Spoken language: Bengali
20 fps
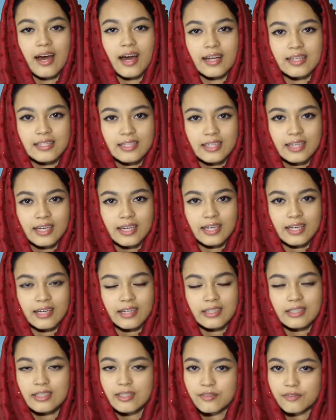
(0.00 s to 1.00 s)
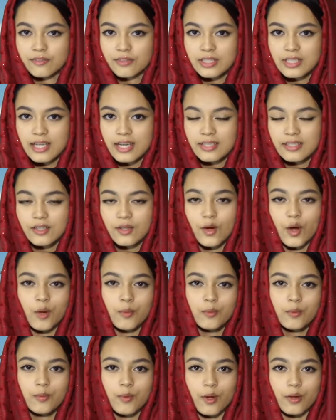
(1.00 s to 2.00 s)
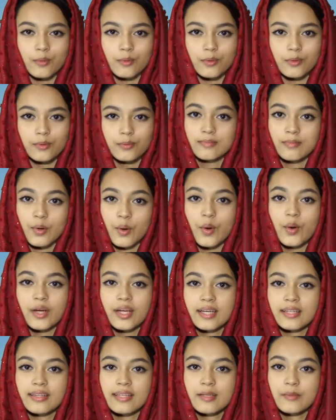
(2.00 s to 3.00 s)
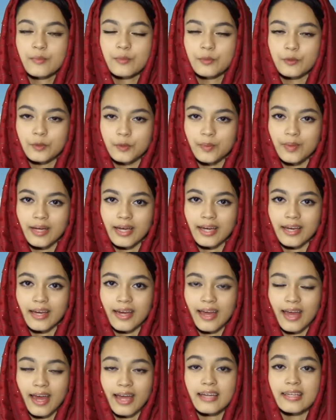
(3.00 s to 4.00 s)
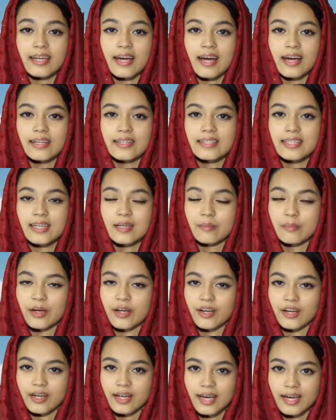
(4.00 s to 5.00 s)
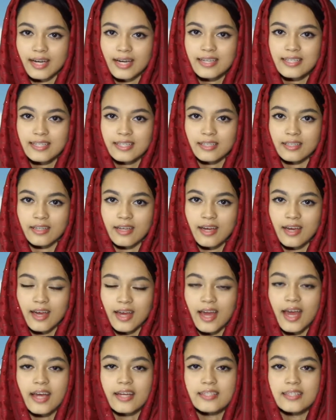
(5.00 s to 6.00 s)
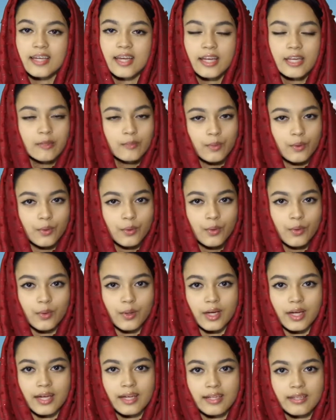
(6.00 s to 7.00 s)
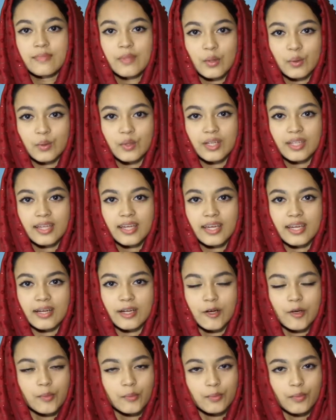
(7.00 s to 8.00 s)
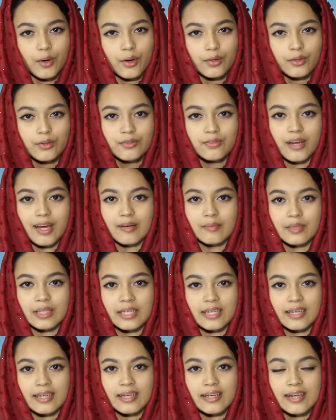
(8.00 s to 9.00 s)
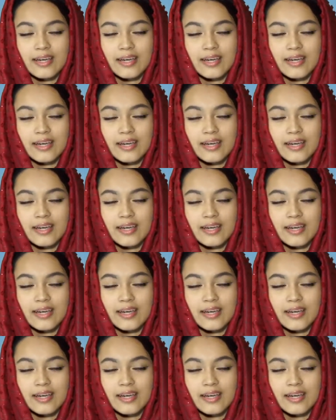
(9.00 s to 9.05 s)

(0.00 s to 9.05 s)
আজকে ডিফারেন্ট একটা গল্প বলবো অনেক দিন পূর্বে একটা আন্টি আমেরিকায় আসেন এক ছেলের বউ হয়ে ওনাদের বড় ফ্যামিলি